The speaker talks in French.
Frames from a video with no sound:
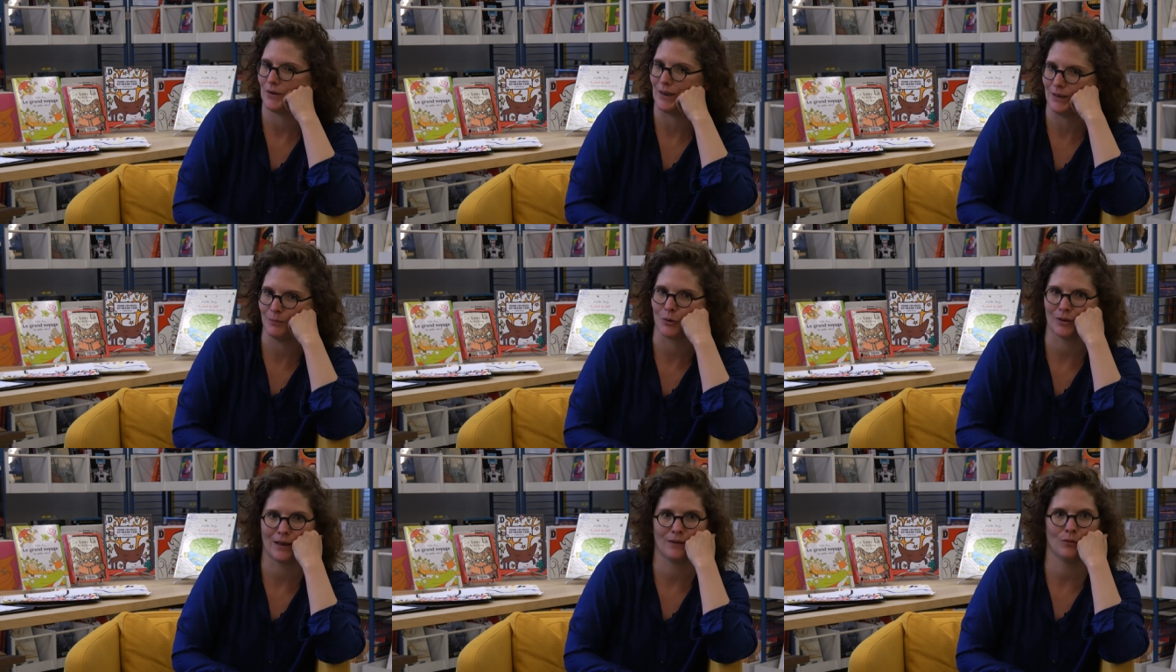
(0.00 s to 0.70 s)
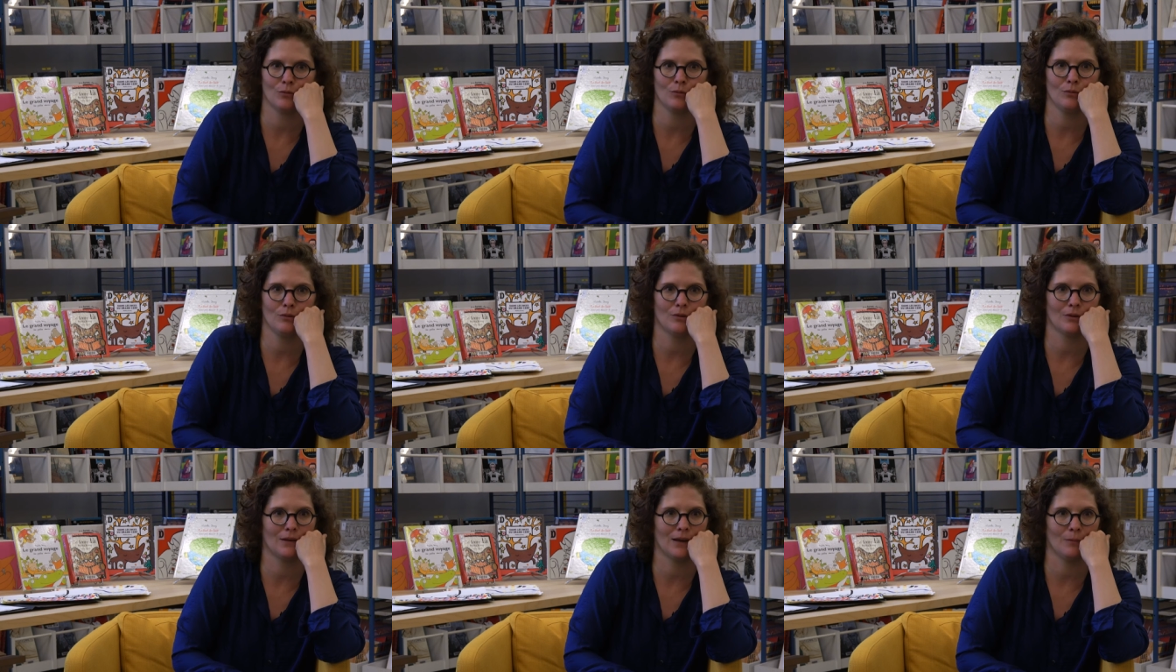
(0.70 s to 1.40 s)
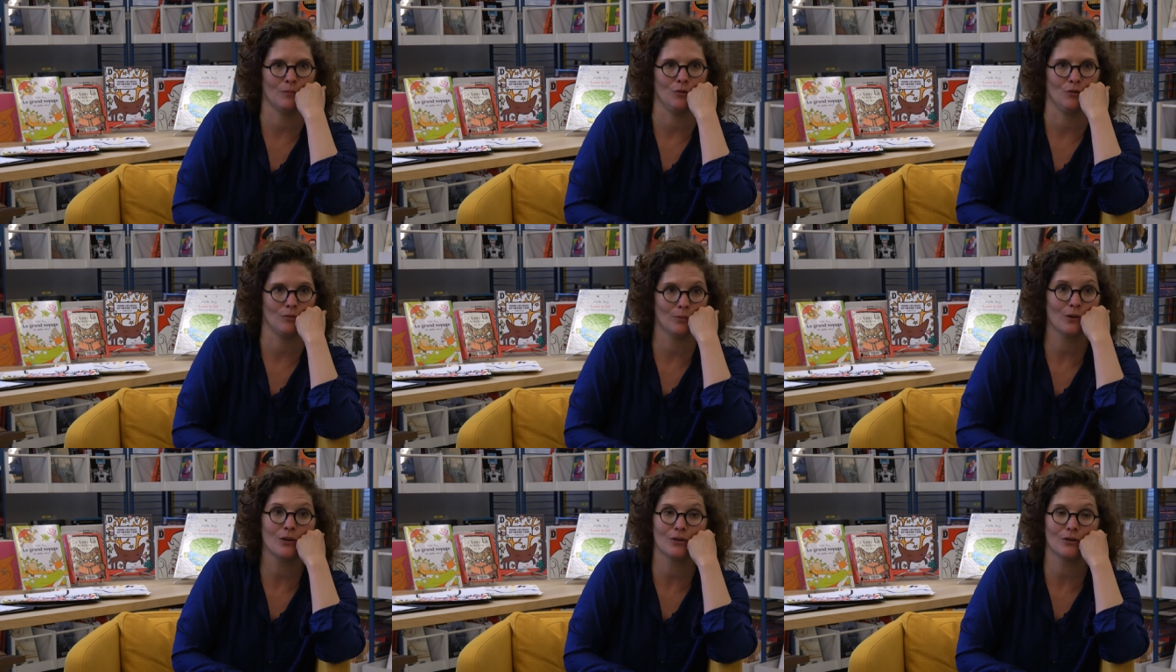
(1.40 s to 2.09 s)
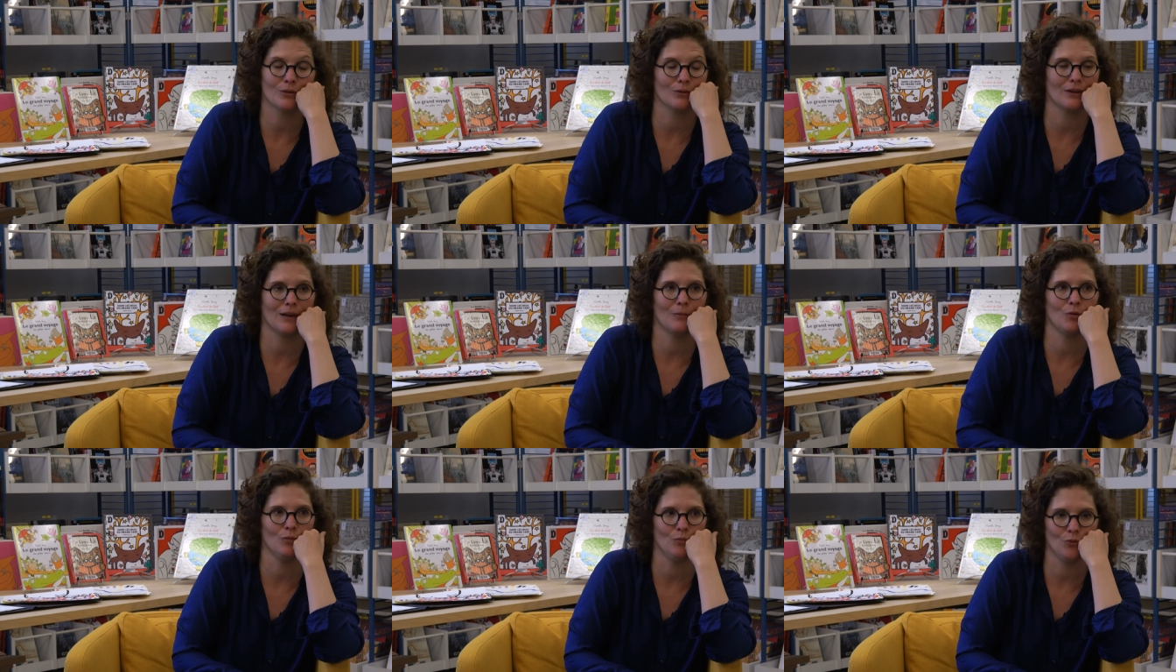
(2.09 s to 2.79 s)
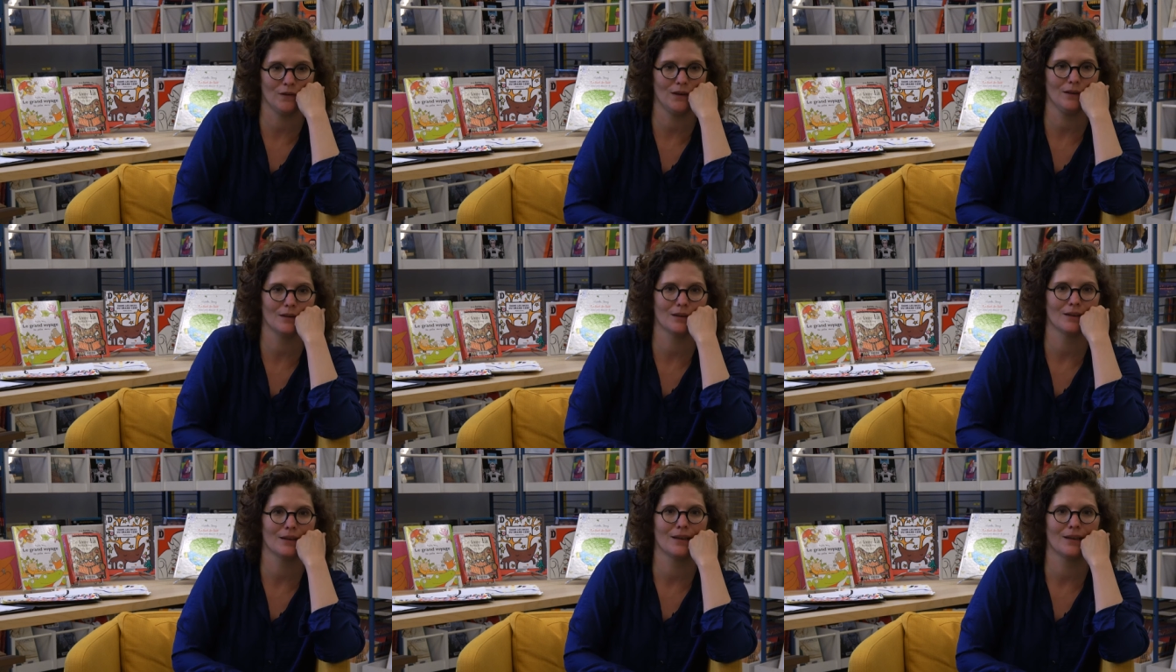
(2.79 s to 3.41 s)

d'alimentation, en termes de sport, en termes de musique.